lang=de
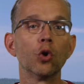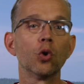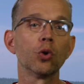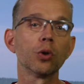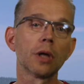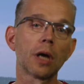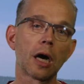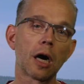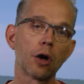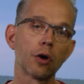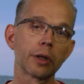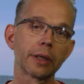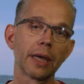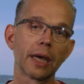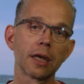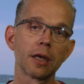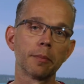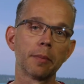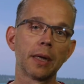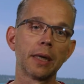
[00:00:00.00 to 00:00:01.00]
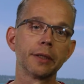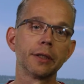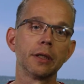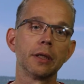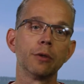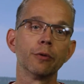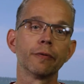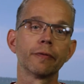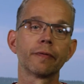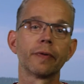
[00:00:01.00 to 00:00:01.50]
oder auch gerne mal
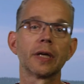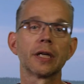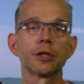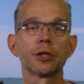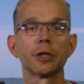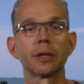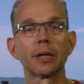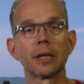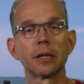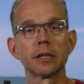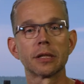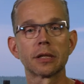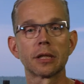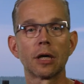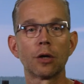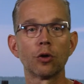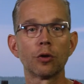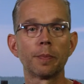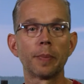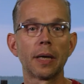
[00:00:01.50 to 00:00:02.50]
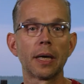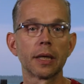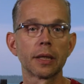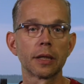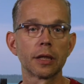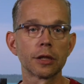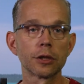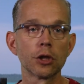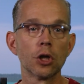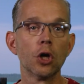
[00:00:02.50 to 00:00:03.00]
die Luftflasche deines
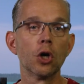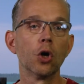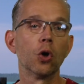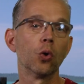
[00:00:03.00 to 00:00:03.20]
Tauchpartners